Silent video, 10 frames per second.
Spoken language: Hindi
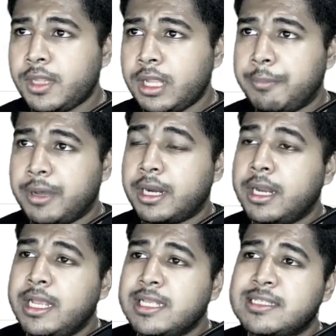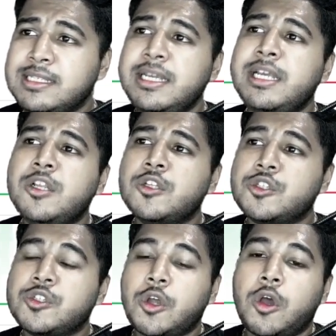আবার स्टील
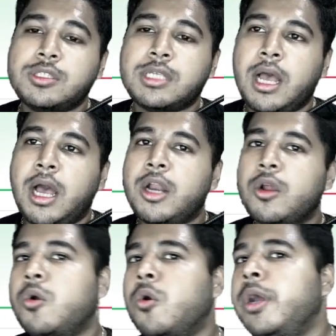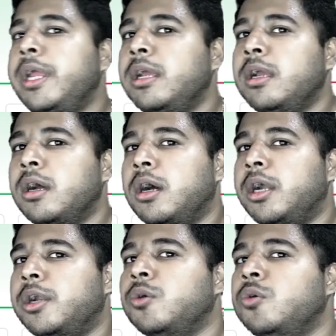स्टॉक्स आर गोइंग
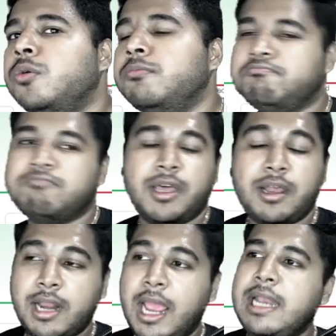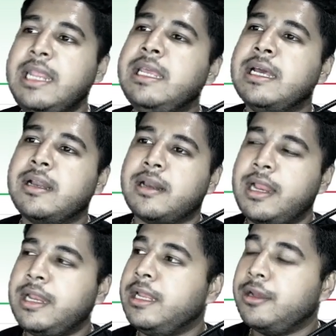टू रैली
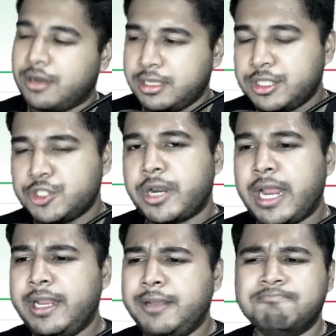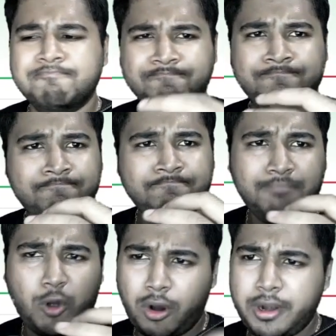रैली इसकी जो रैली
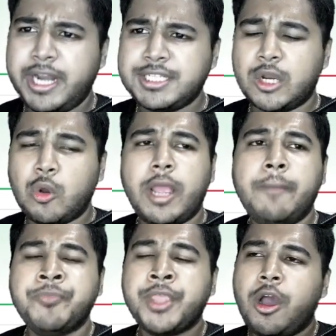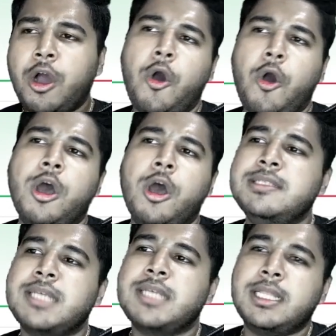ऑलरेडी चालू है और भी
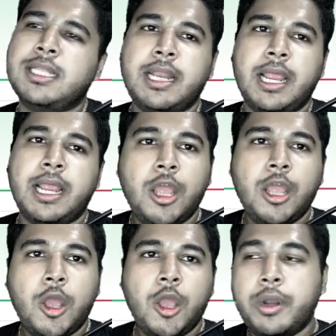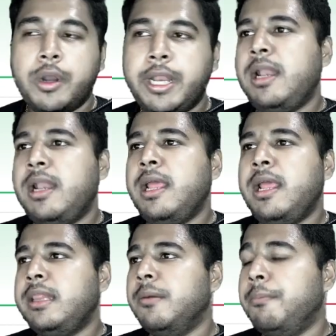ज़्यादा ये रैली होने वाले हैं
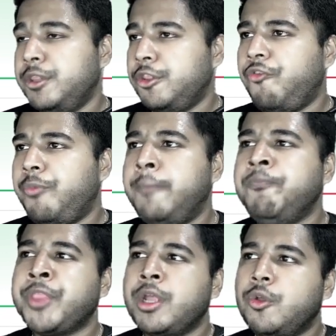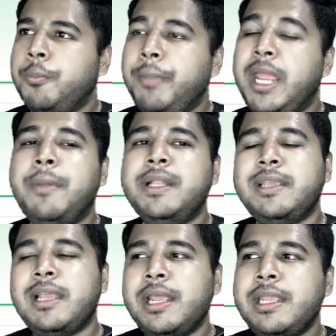इन द मंथ ऑफ मे तो मे मंथ
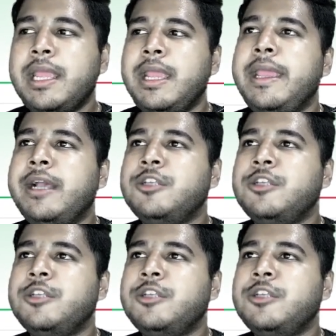के लिए ये एक